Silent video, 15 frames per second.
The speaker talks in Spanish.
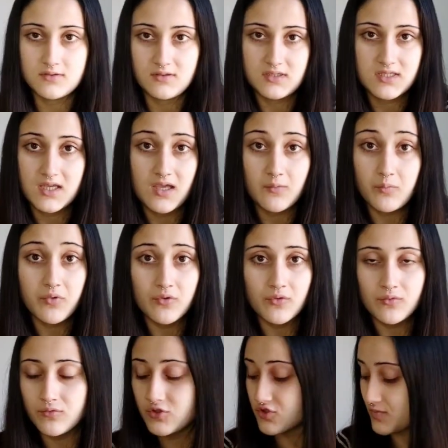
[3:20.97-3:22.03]
Es que por
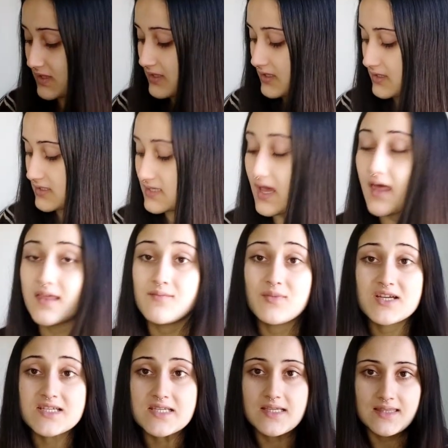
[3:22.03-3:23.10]
unos pendientes,
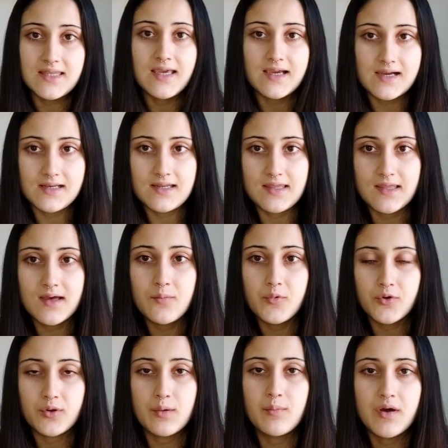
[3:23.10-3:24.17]
además de calidad,
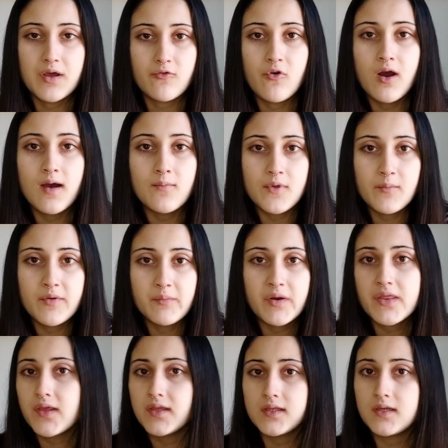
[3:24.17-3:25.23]
porque Parfois a mí me
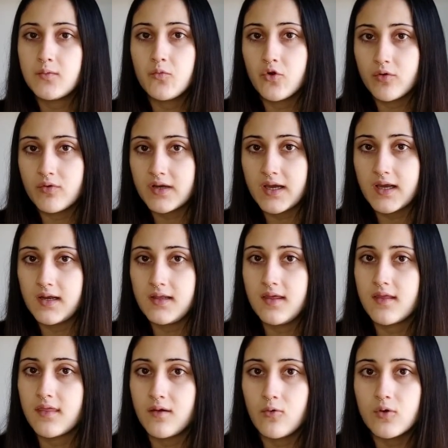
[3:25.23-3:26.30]
parece que tiene muy buena
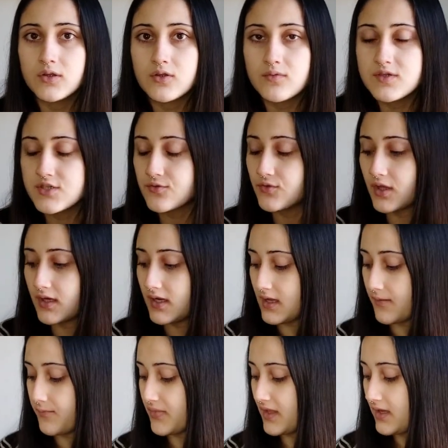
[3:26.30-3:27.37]
calidad en cuanto a
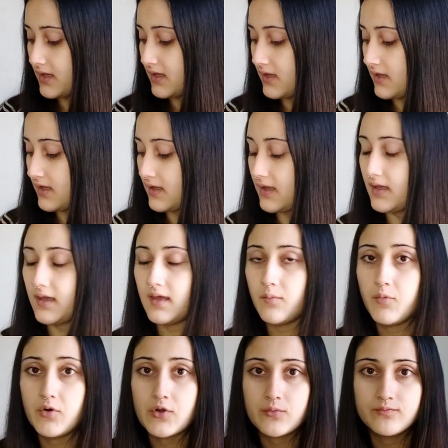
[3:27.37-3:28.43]
bisutería, eh,
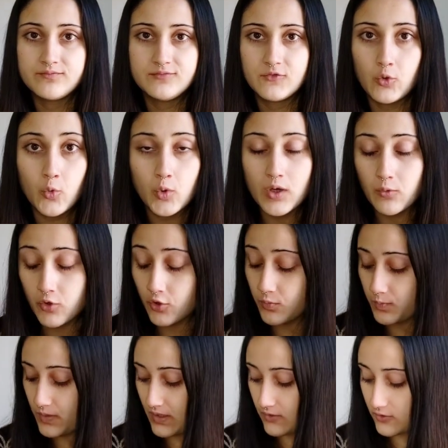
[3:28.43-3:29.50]
por un euro y
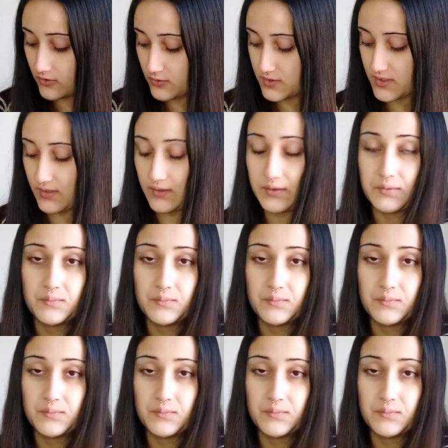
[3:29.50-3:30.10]
pico, es que